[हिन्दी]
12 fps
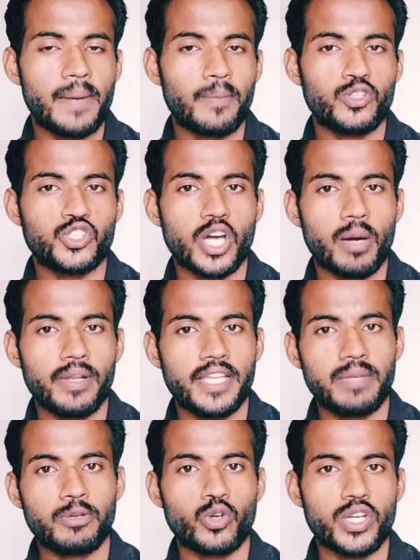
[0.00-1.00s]
आपको जॉब
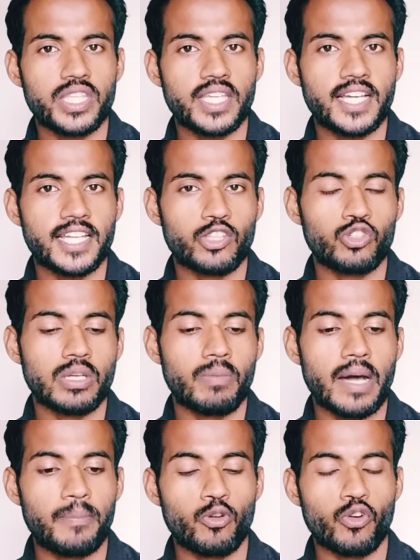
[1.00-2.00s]
लेने में कोई दिक्कत ना हो
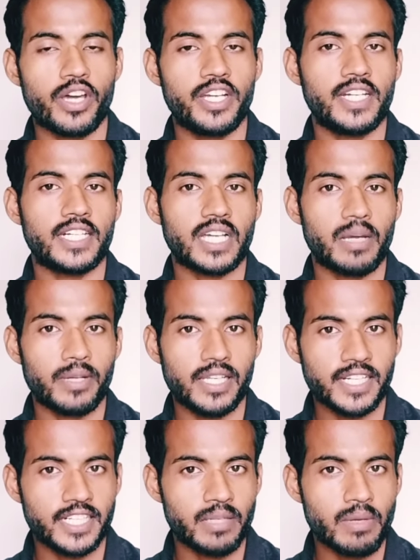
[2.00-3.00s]
जब आप नौकरी डॉट कॉम या
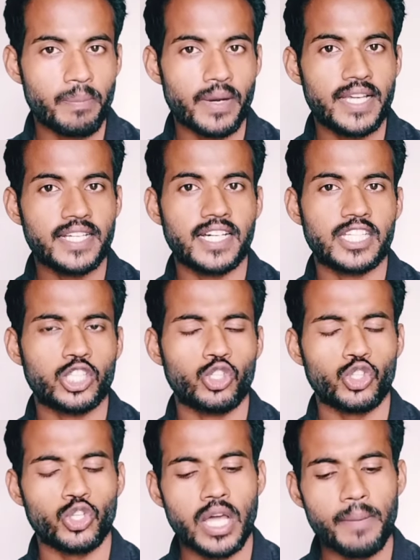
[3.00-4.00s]
लिंक में अप्लाई करते
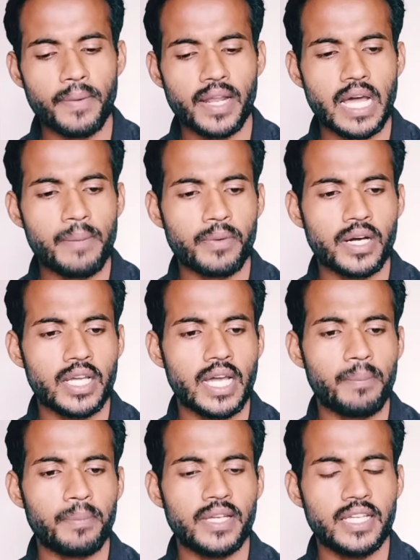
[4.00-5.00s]
हो तो यहाँ पर आपका
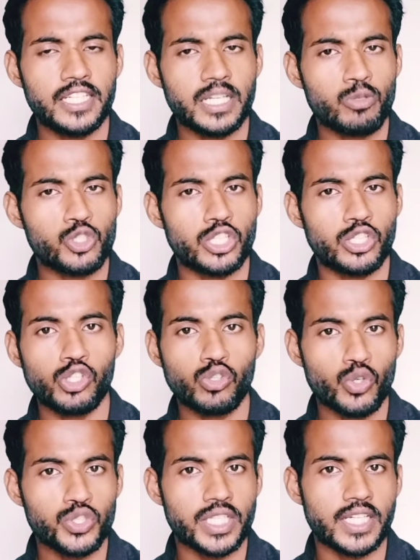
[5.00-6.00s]
यहाँ पर इंटरव्यू शेड्यूल
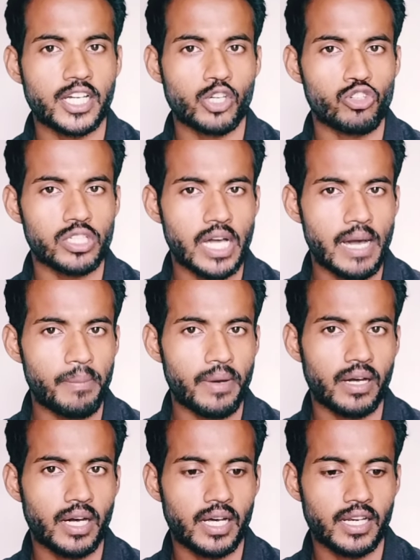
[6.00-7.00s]
तो हो जाएगा क्योंकि
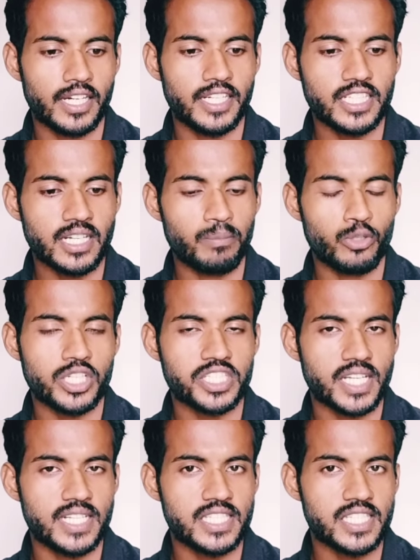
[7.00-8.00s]
आप ऑलरेडी कंप्यूटर
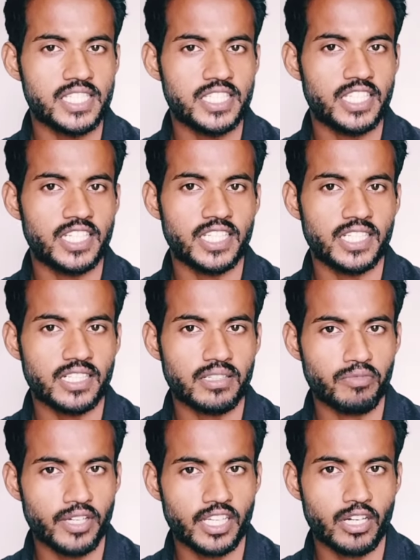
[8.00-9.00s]
साइंस इंजीनियरिंग
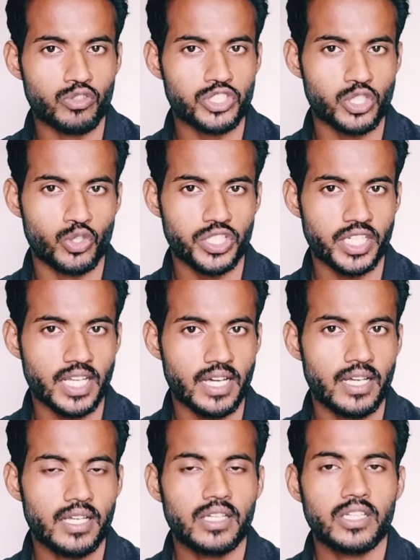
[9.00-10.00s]
बैकग्राउंड से हो ठीक है
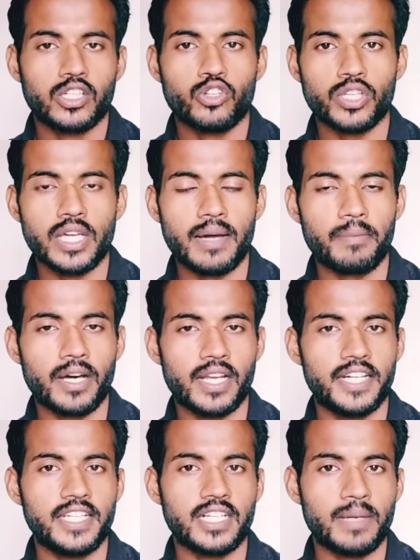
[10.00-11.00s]
ना क्योंकि आप
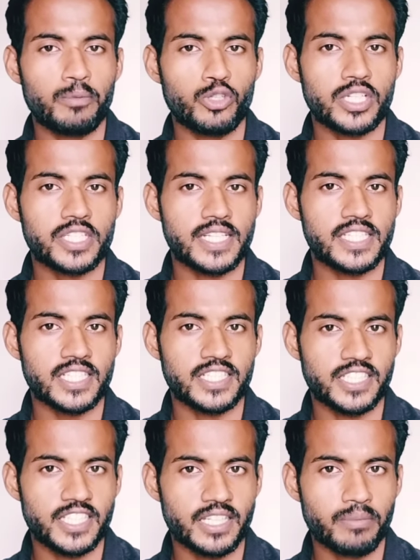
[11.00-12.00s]
ऑलरेडी कंप्यूटर साइंस के
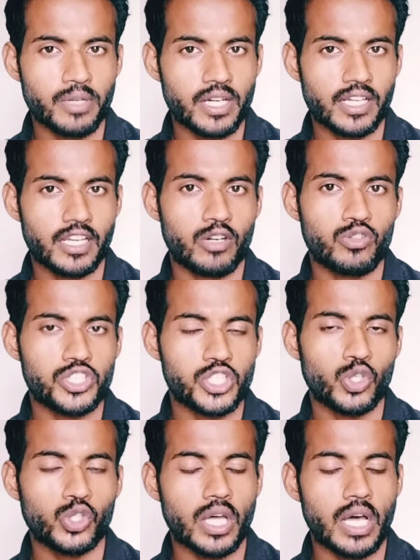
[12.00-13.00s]
इंजीनियरिंग बैकग्राउंड
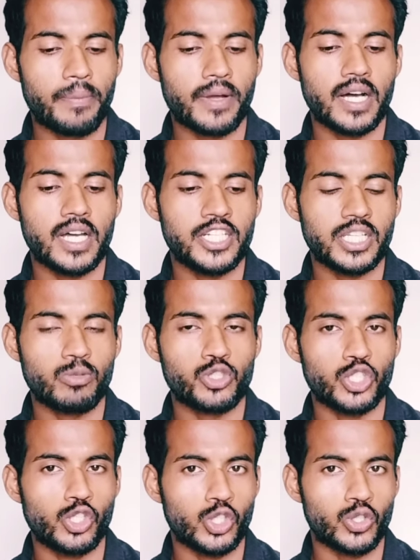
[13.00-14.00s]
से हो तो आपका इंटरव्यू
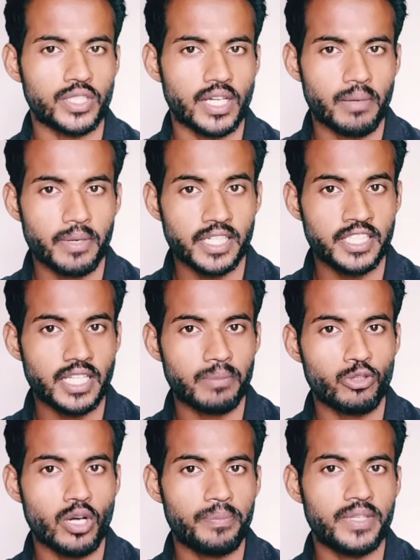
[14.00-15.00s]
शेड्यूल तो हो जाएगा बट
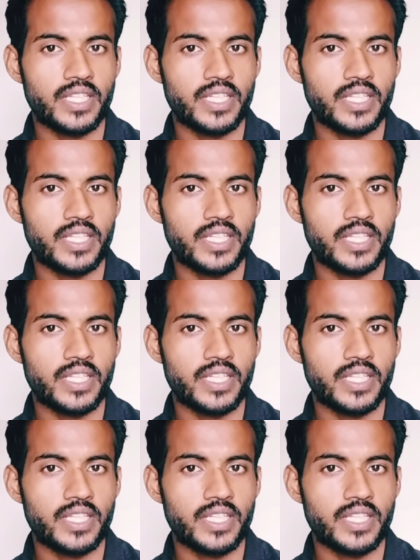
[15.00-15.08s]
इंटरव्यू आप